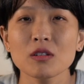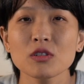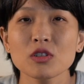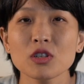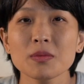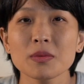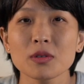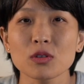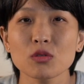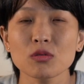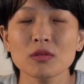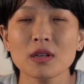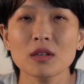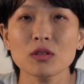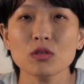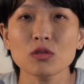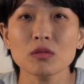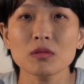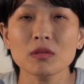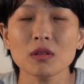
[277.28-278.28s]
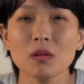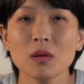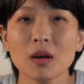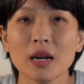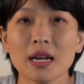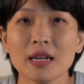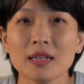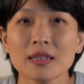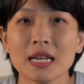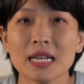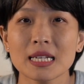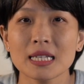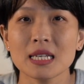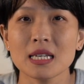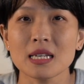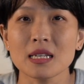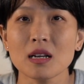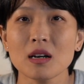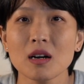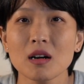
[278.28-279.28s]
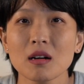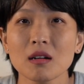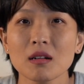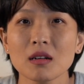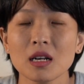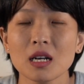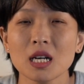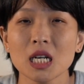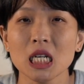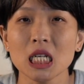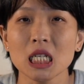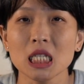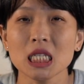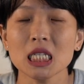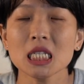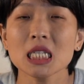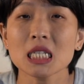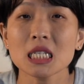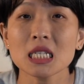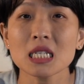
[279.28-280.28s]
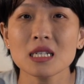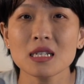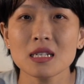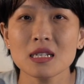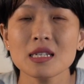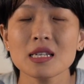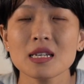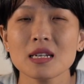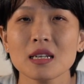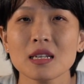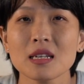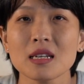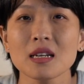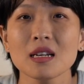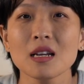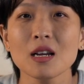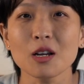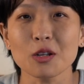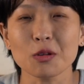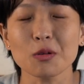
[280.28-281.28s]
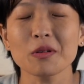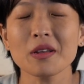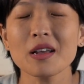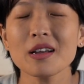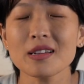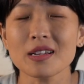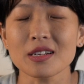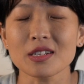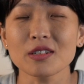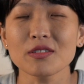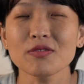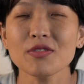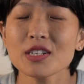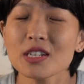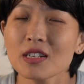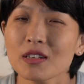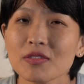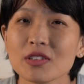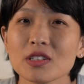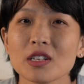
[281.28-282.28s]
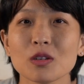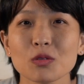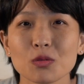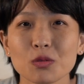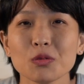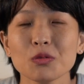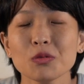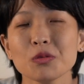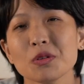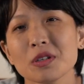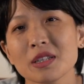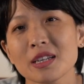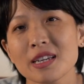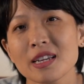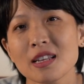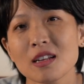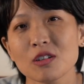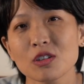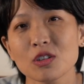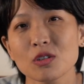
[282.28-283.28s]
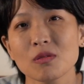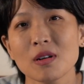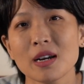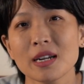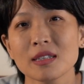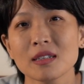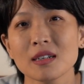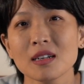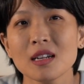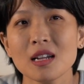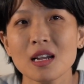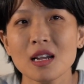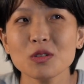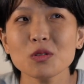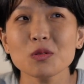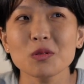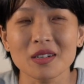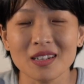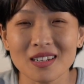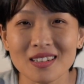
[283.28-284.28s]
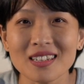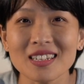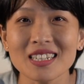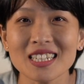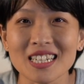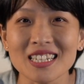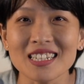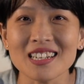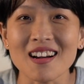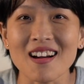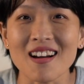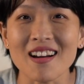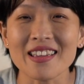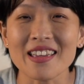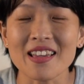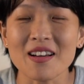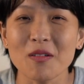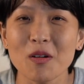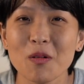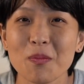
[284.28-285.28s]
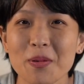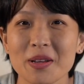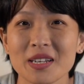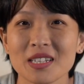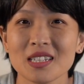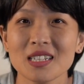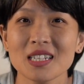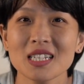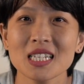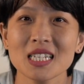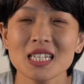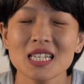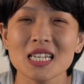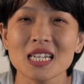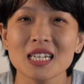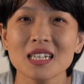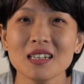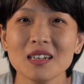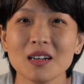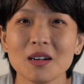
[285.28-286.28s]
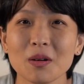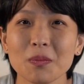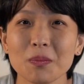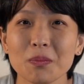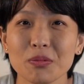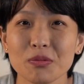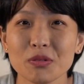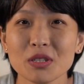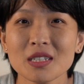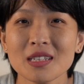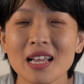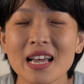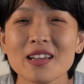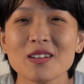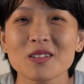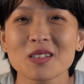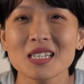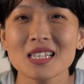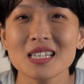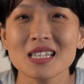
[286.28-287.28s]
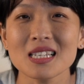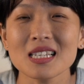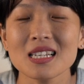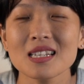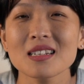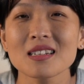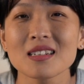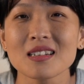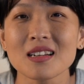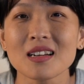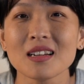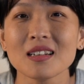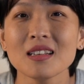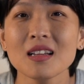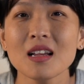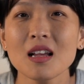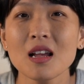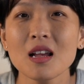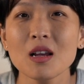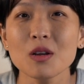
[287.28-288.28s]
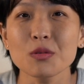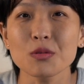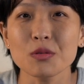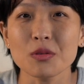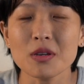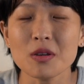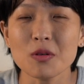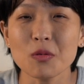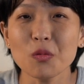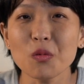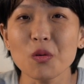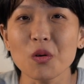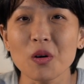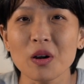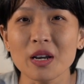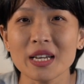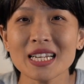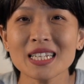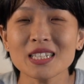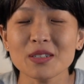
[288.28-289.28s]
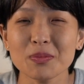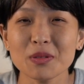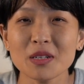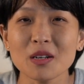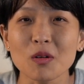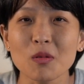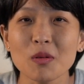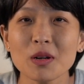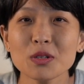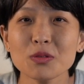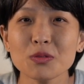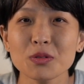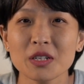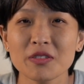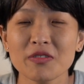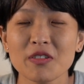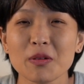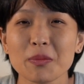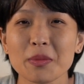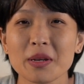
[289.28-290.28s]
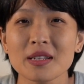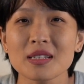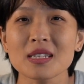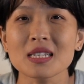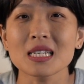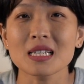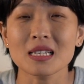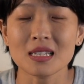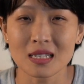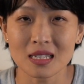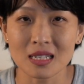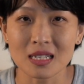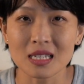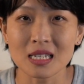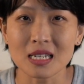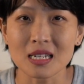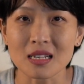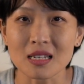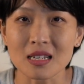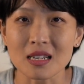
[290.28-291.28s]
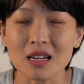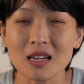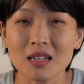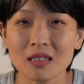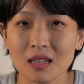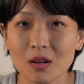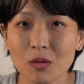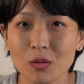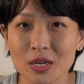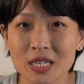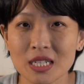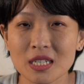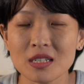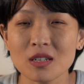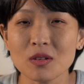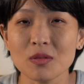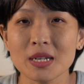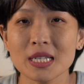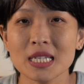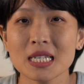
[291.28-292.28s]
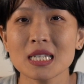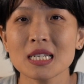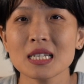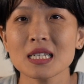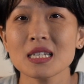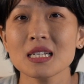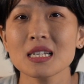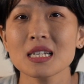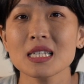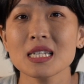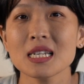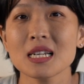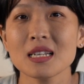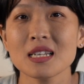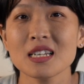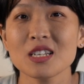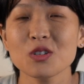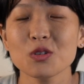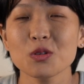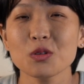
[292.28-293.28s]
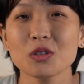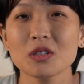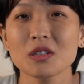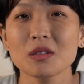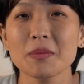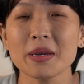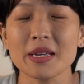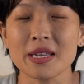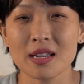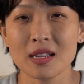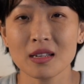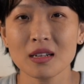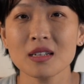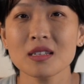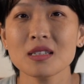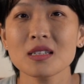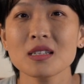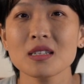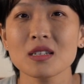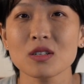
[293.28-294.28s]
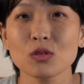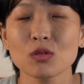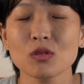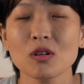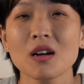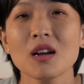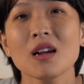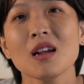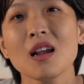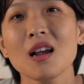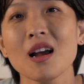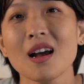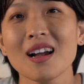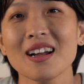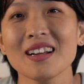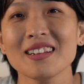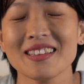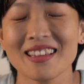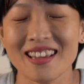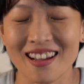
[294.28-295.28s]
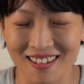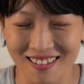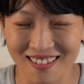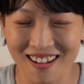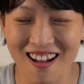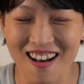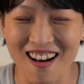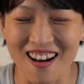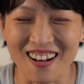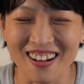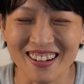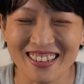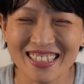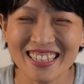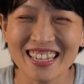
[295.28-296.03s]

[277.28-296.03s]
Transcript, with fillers: 后这本书当中的话，他提到，嗯，自信心的建立，同样也是非常非常出乎我的意料之外的。就我个人成长而言，我本身是一个不是太有自信心的人，所以我一直比较关注这方面自信心的建立。那我一直以为自信心的建立就是每天跟自己说啊，你很好，